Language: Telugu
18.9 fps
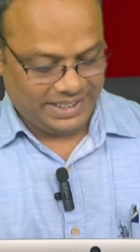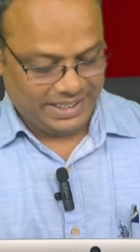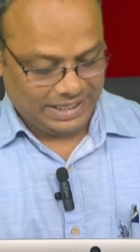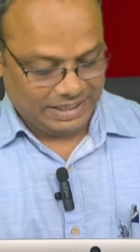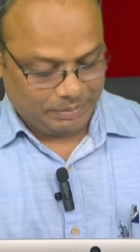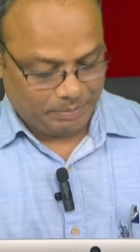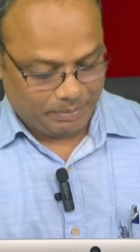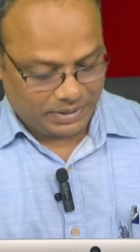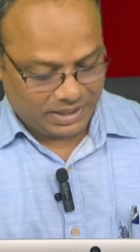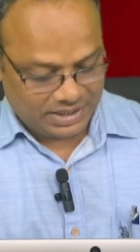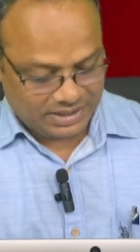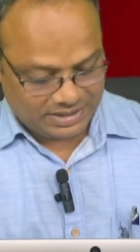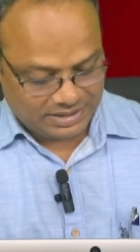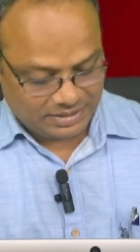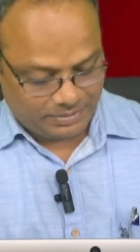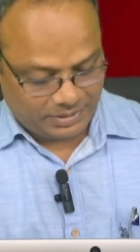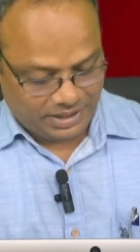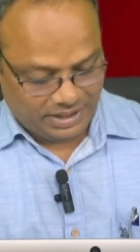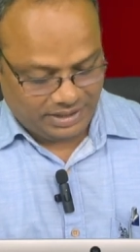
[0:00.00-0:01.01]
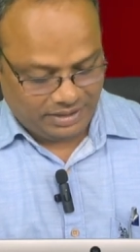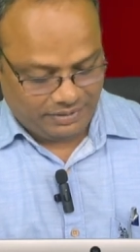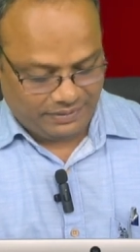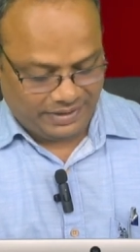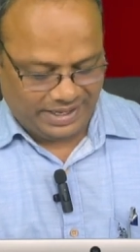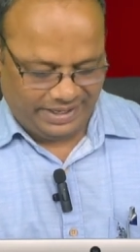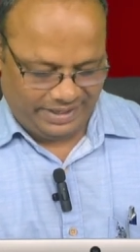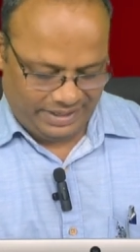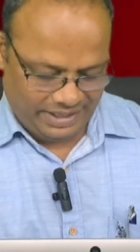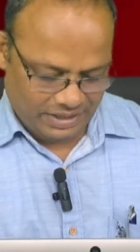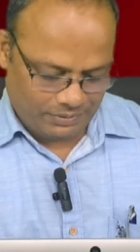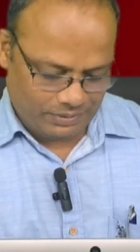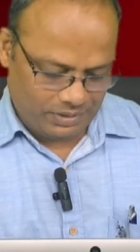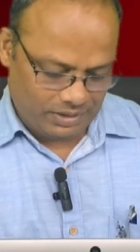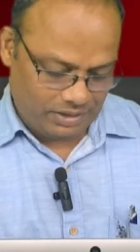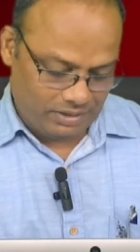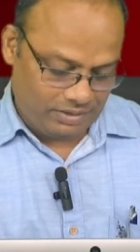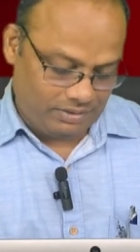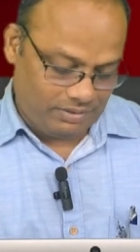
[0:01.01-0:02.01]
ఏర్పరచబడిన వారికి
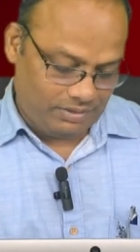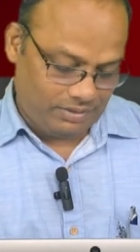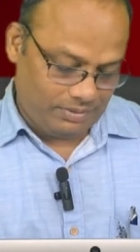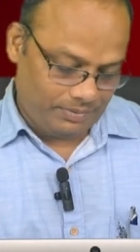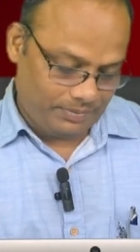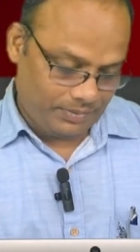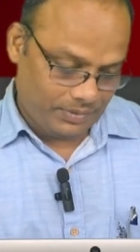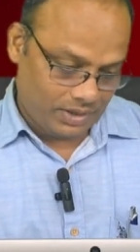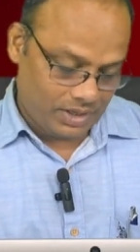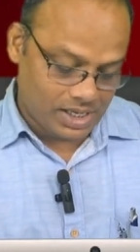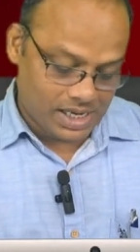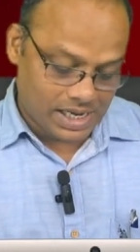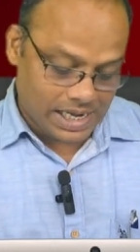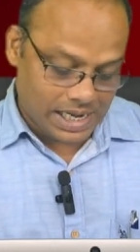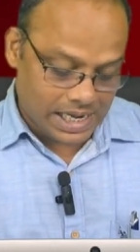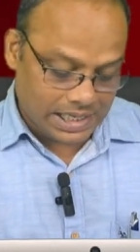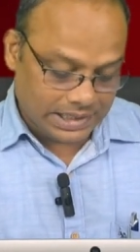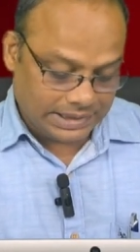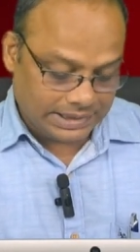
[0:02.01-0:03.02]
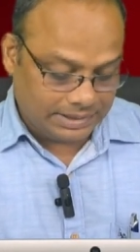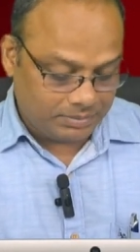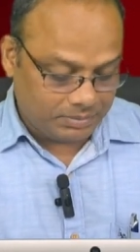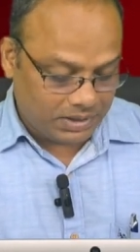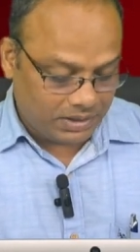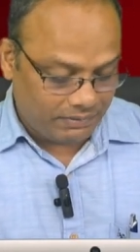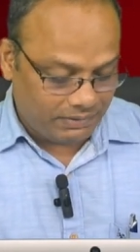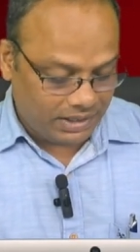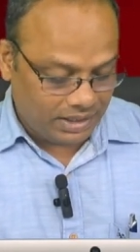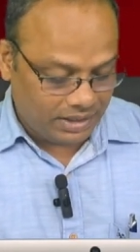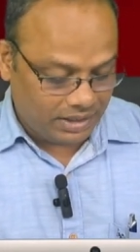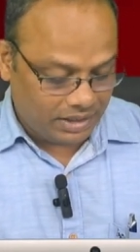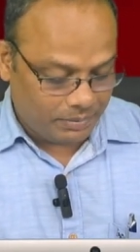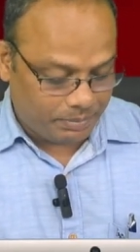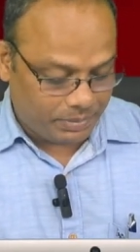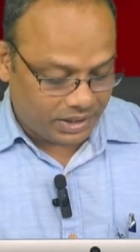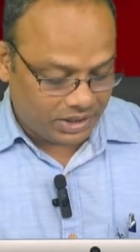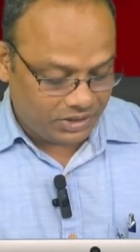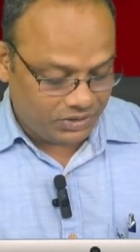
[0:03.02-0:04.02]
ఎవరు ఆత్మ వలన
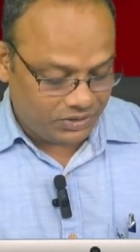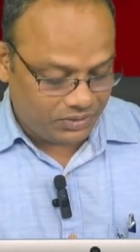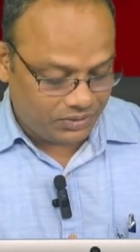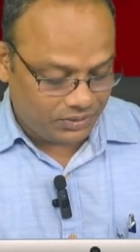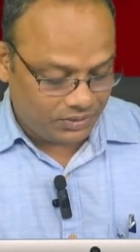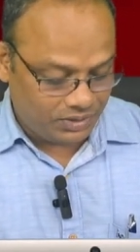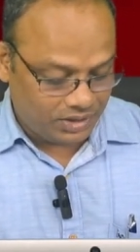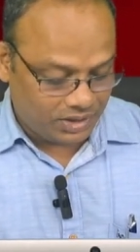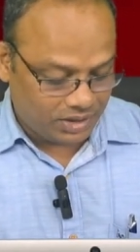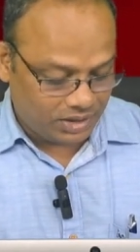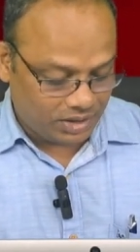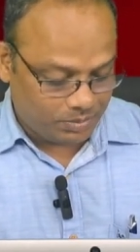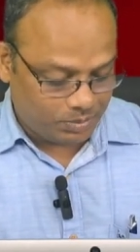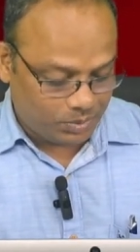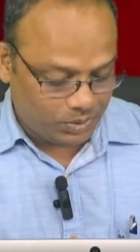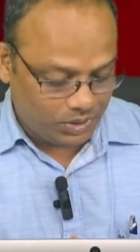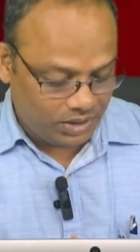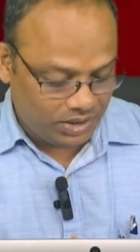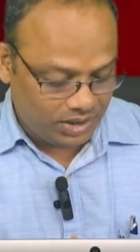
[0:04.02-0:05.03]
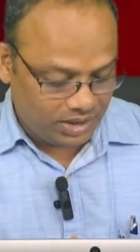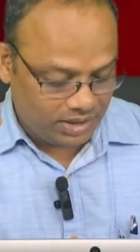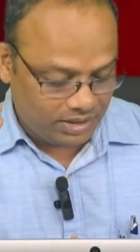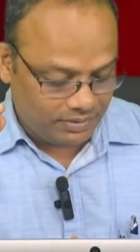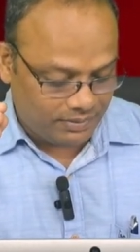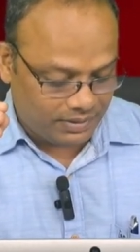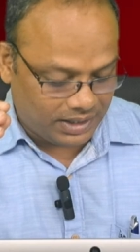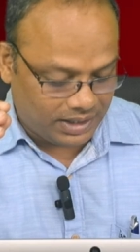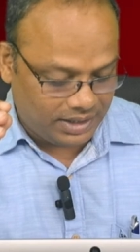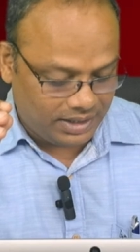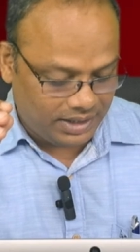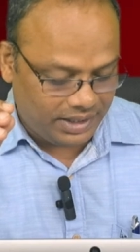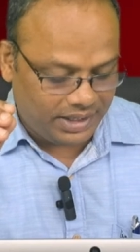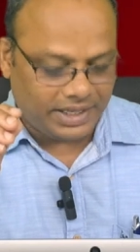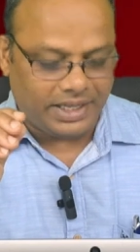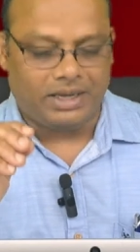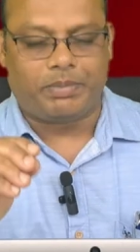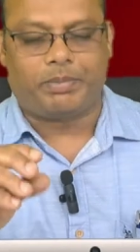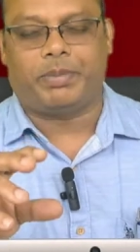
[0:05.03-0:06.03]
పరిశుద్ధత పొందిన వారిని
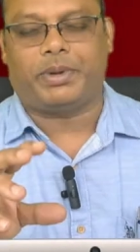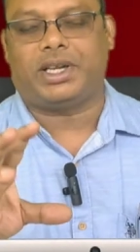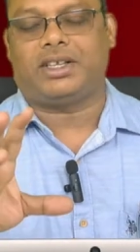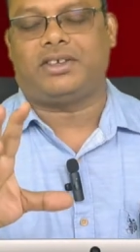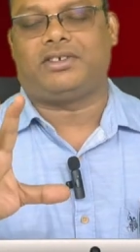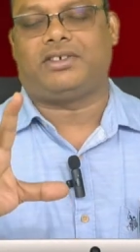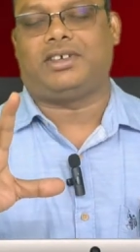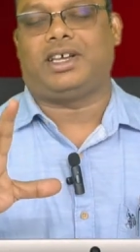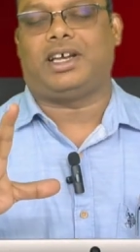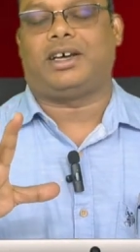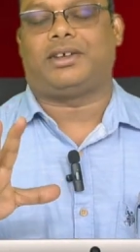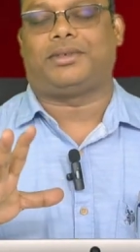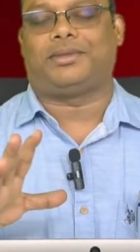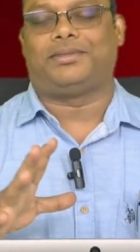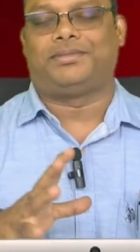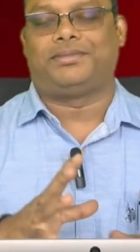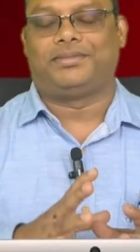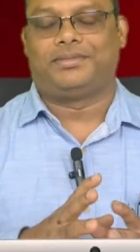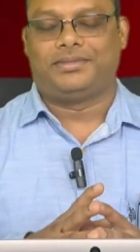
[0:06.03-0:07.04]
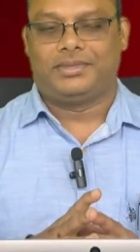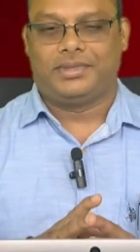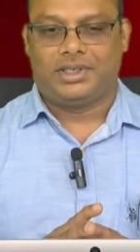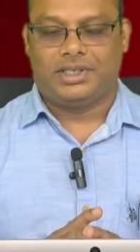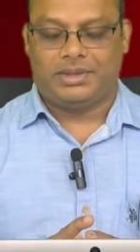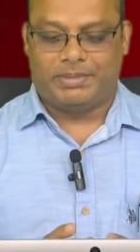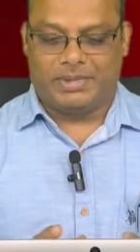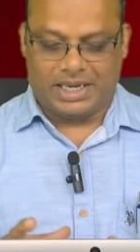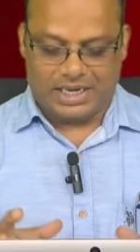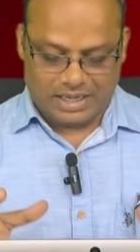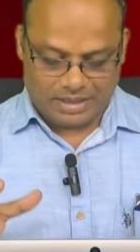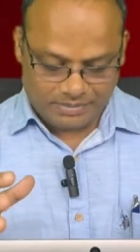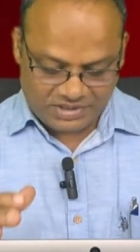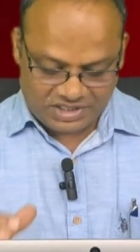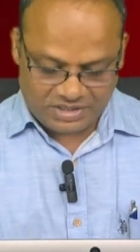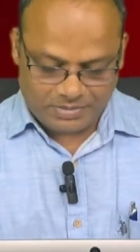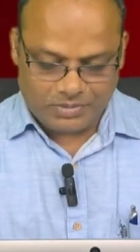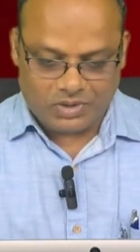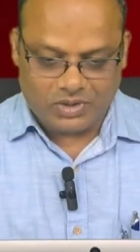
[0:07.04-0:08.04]
ఏర్పరచారు మన
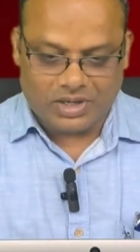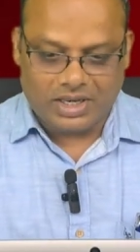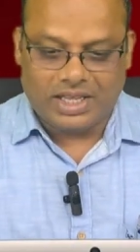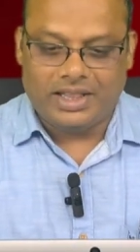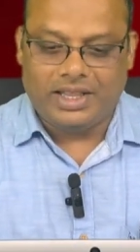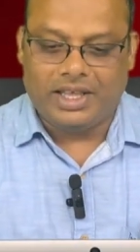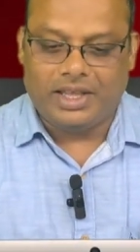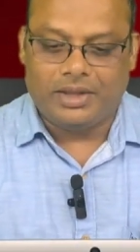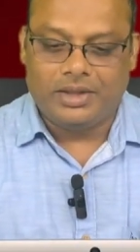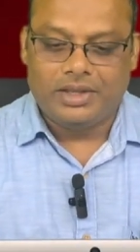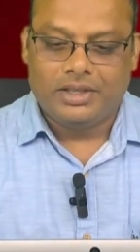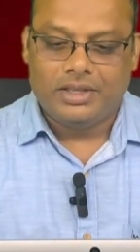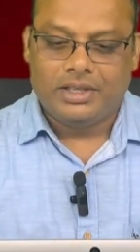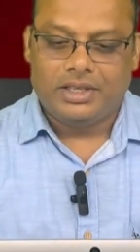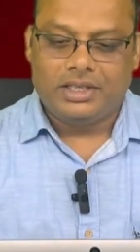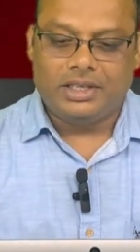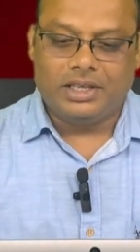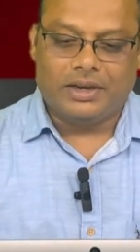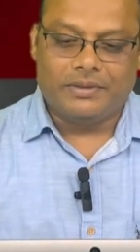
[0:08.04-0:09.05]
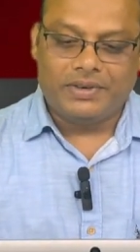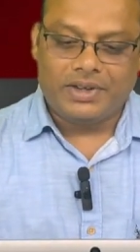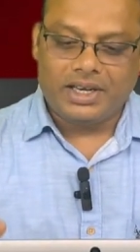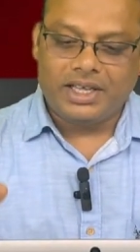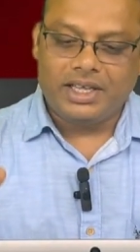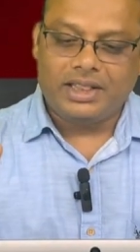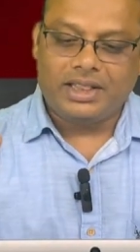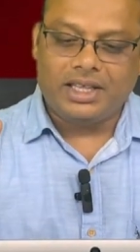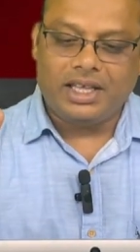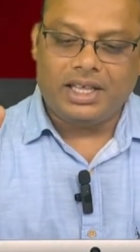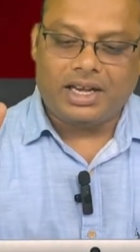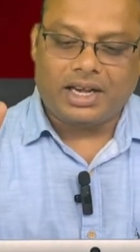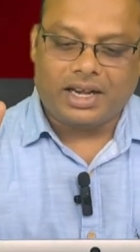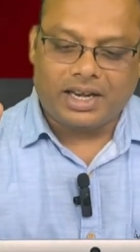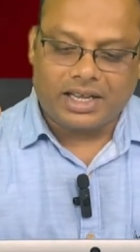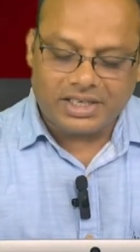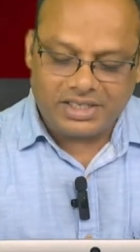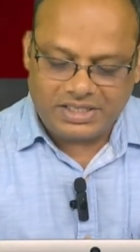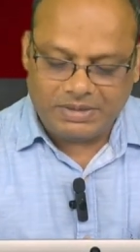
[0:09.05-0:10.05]
అంశం కూడా అదే ఎవరైతే
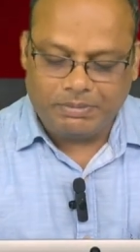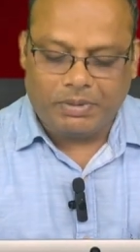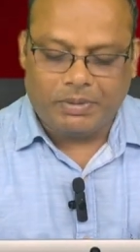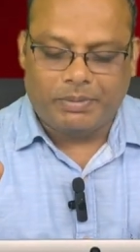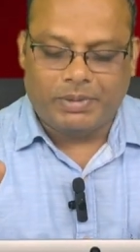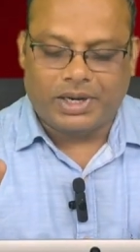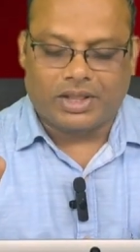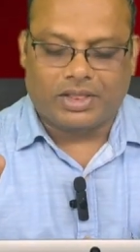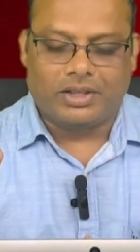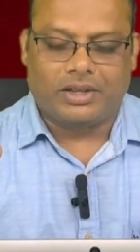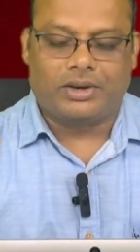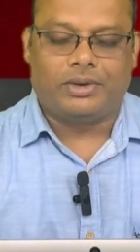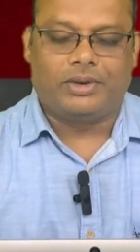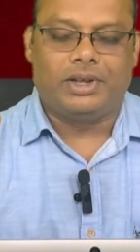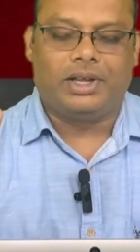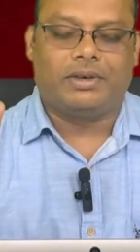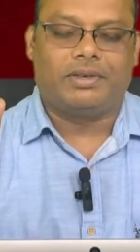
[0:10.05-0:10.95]
రక్షింపబడతారో